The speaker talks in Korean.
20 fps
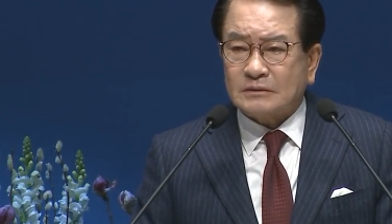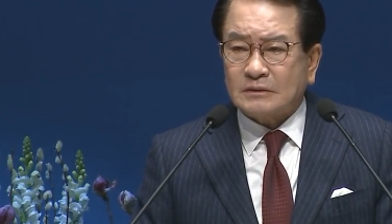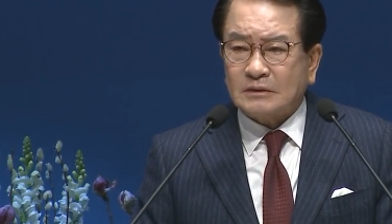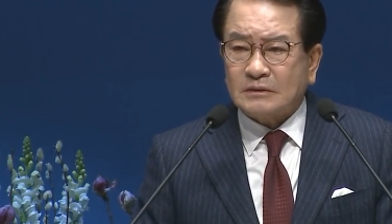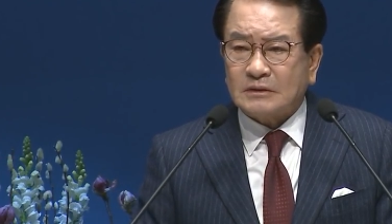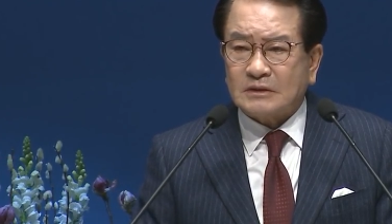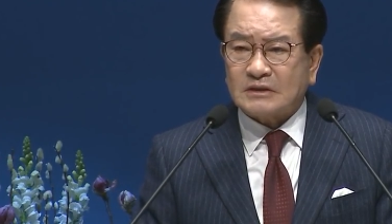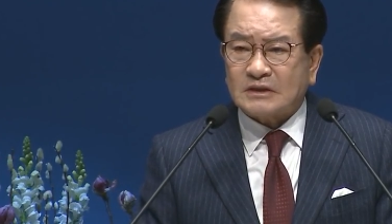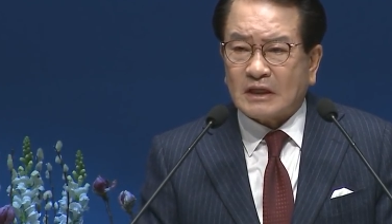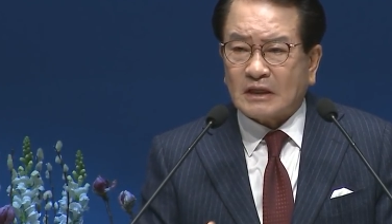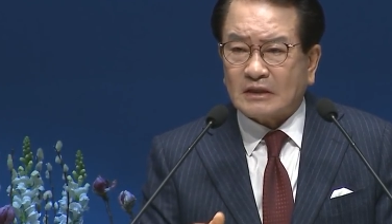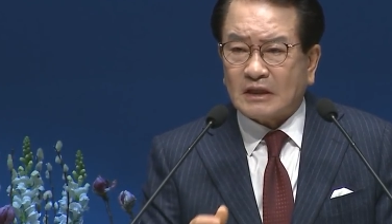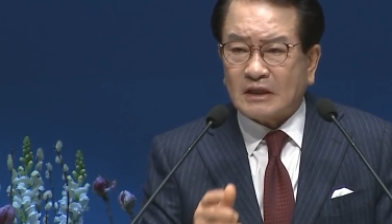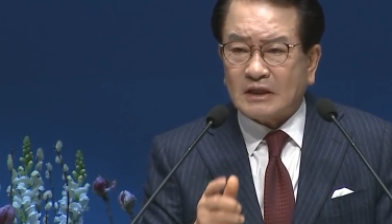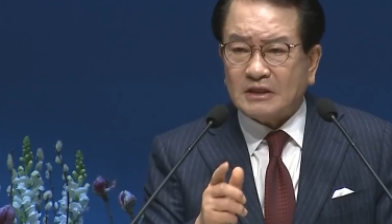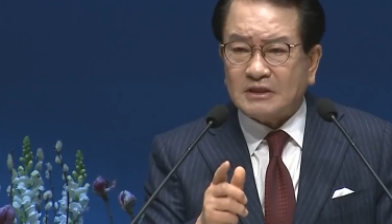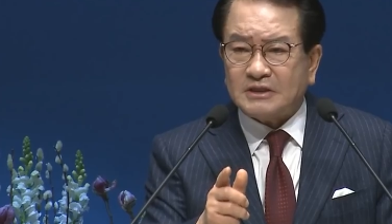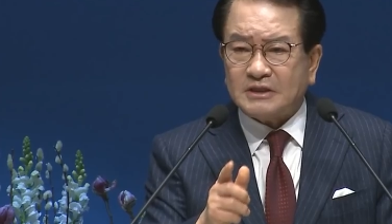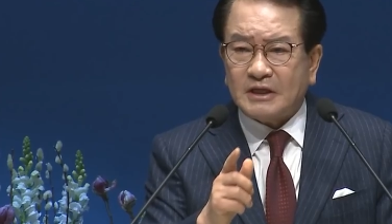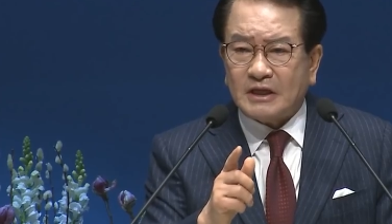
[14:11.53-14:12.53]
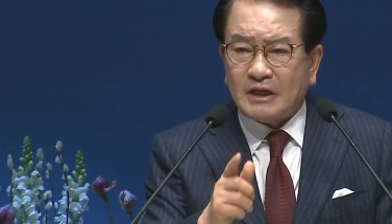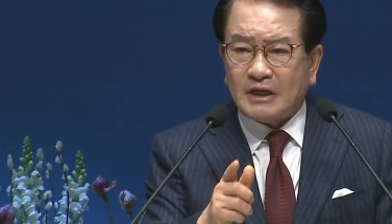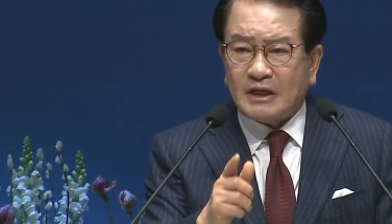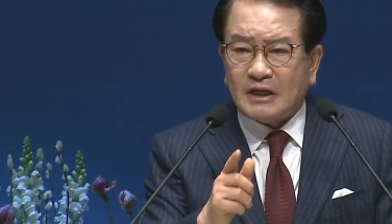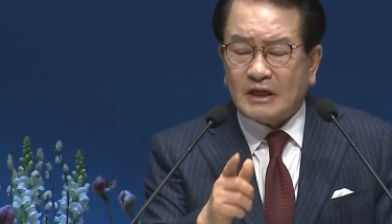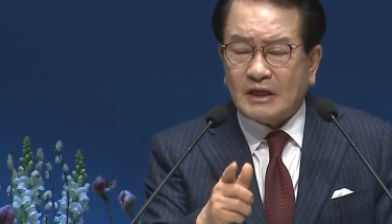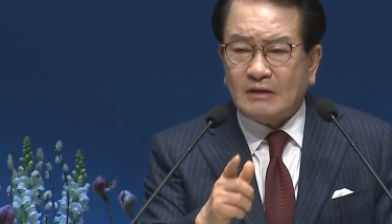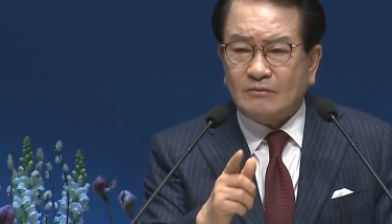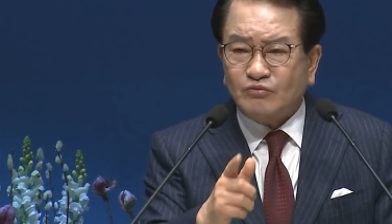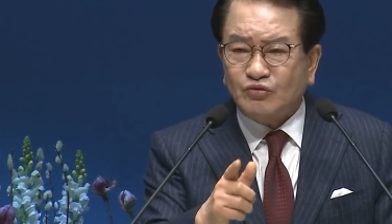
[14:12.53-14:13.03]
그래서 사단이
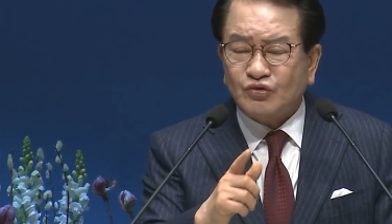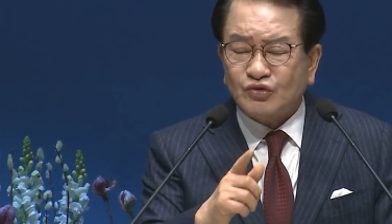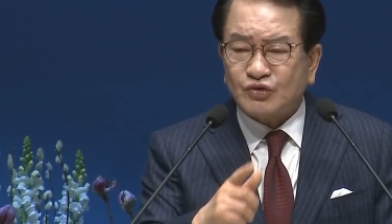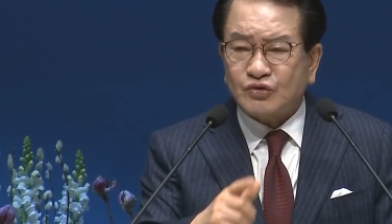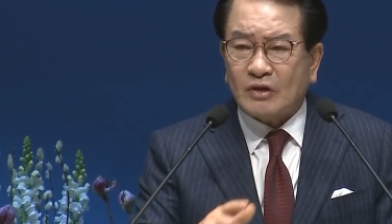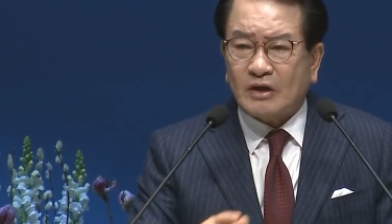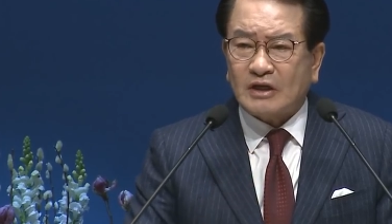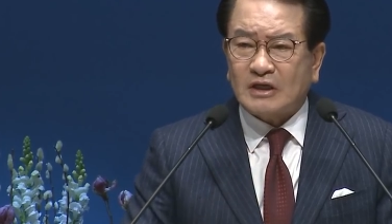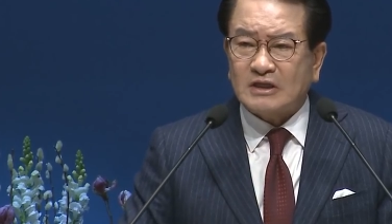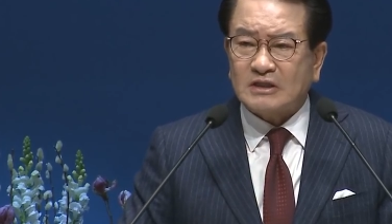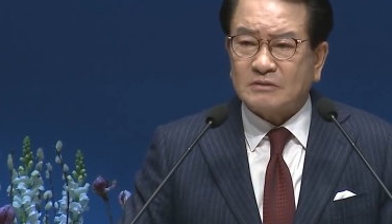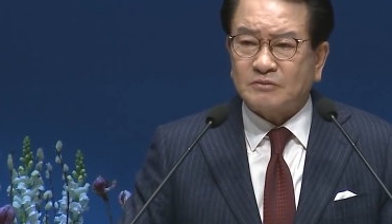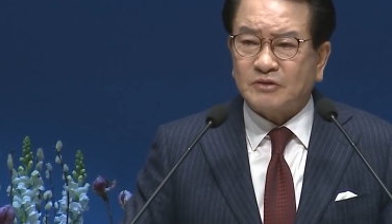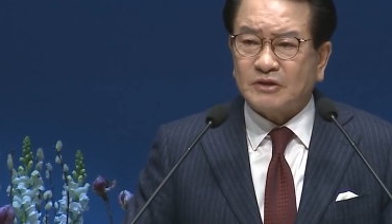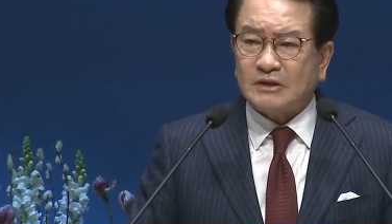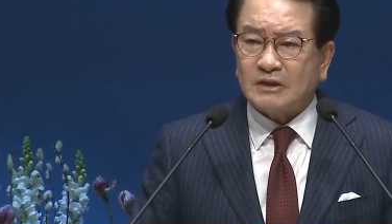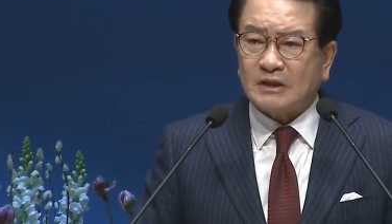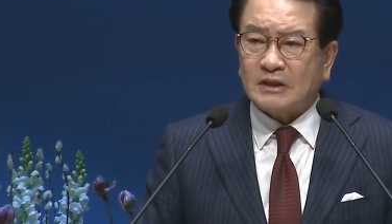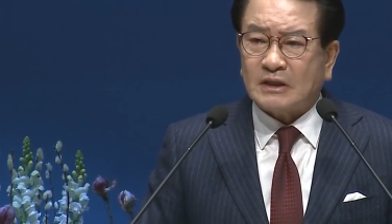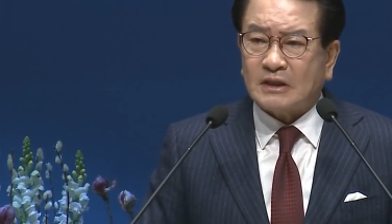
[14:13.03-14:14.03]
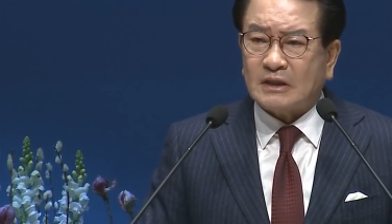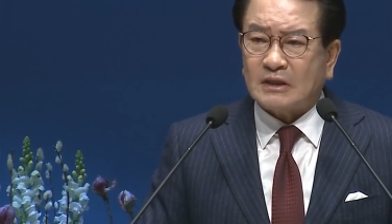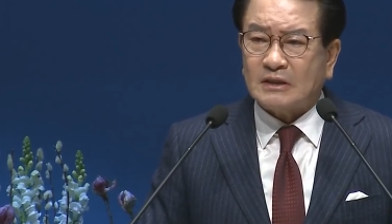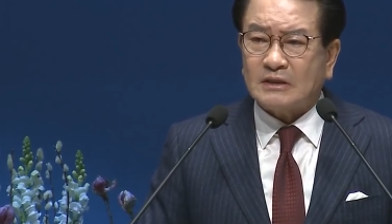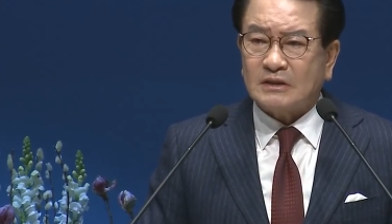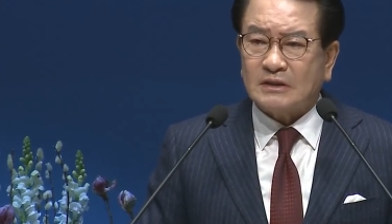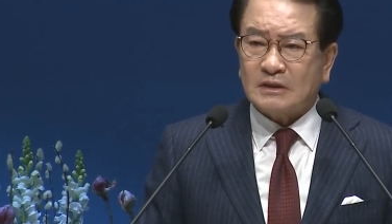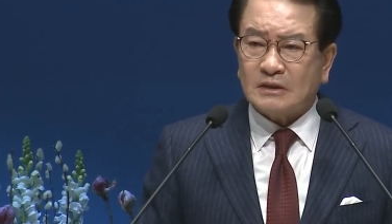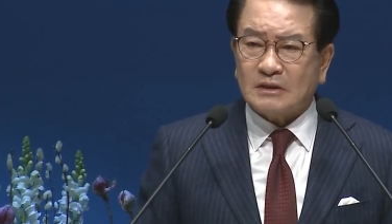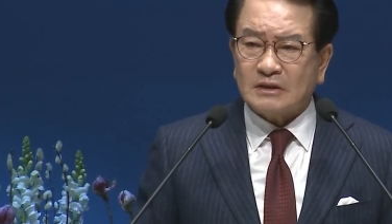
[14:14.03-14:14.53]
제일 무수한 것이 뭐냐?
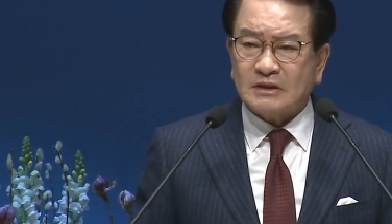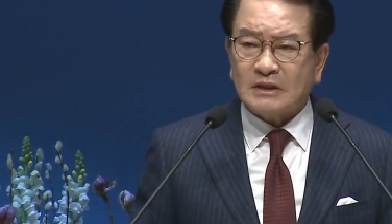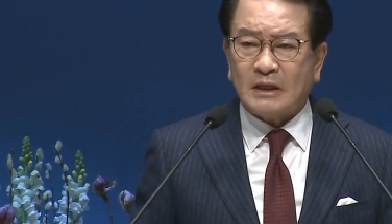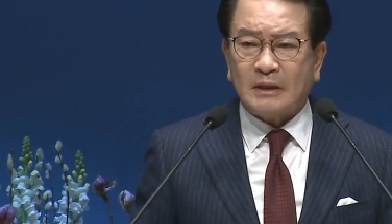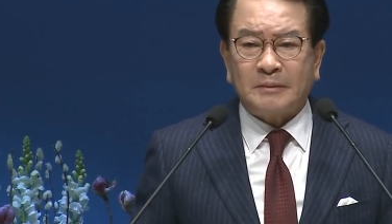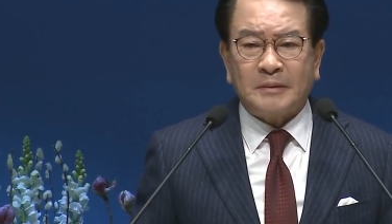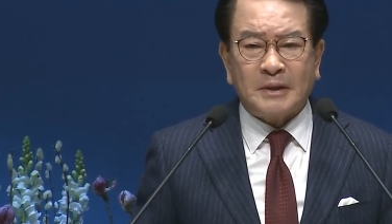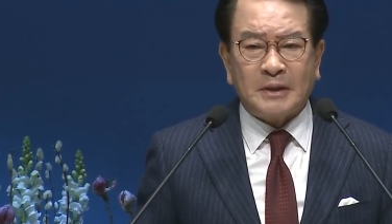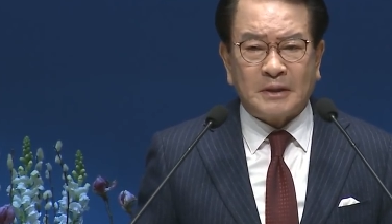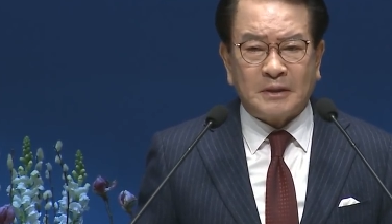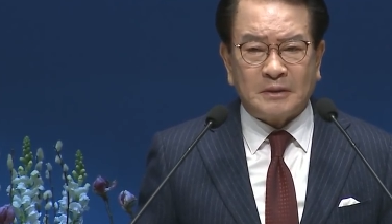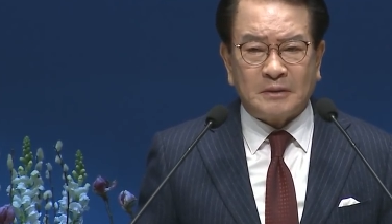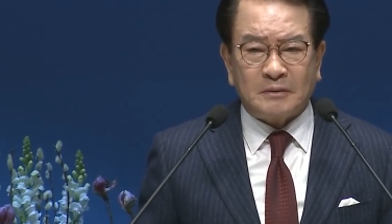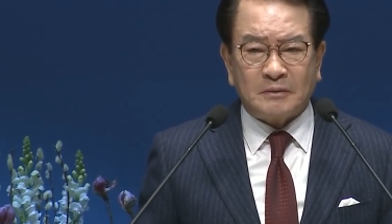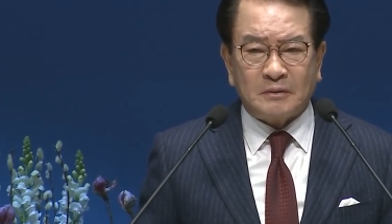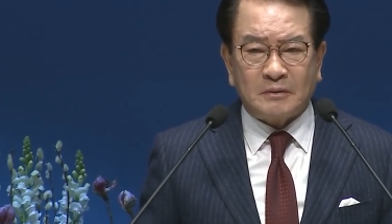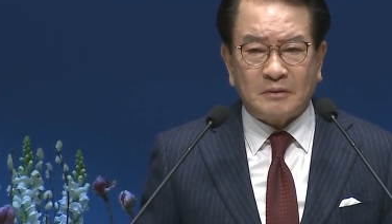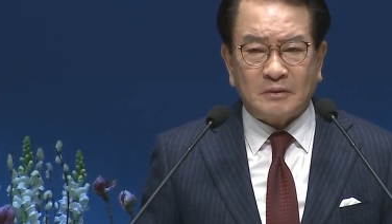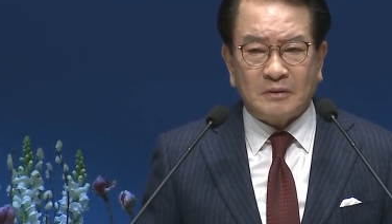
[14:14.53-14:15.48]
예배예요.